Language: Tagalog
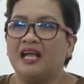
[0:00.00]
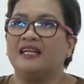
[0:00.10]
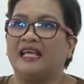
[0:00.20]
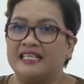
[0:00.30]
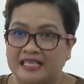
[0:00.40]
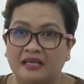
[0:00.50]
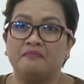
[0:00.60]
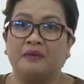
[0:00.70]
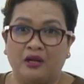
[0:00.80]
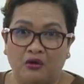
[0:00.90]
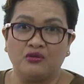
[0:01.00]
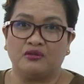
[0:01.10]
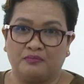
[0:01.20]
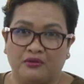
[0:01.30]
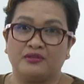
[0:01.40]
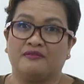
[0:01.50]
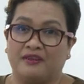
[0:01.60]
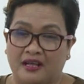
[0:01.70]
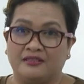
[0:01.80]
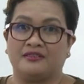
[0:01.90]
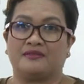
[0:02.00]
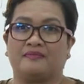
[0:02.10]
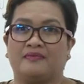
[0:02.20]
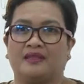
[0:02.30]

na isang pilosopo sa France.